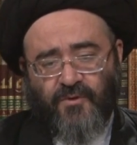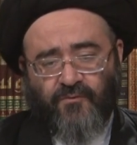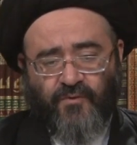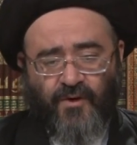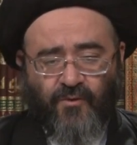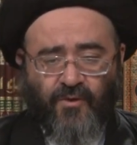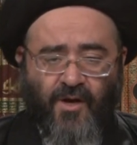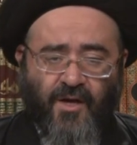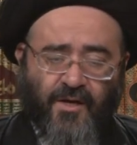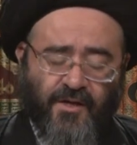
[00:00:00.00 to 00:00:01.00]

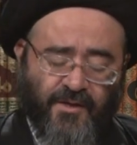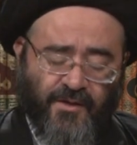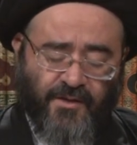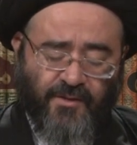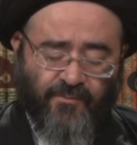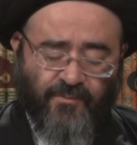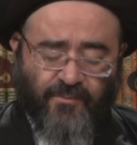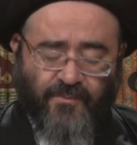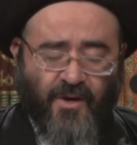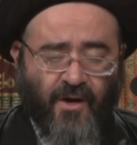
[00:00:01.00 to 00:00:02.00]
فالقرآن الكريم
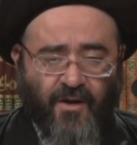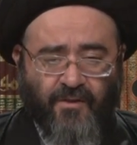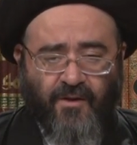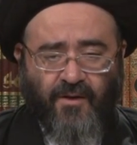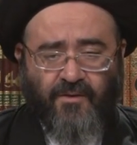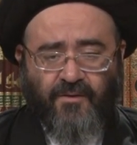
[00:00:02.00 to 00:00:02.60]
هذا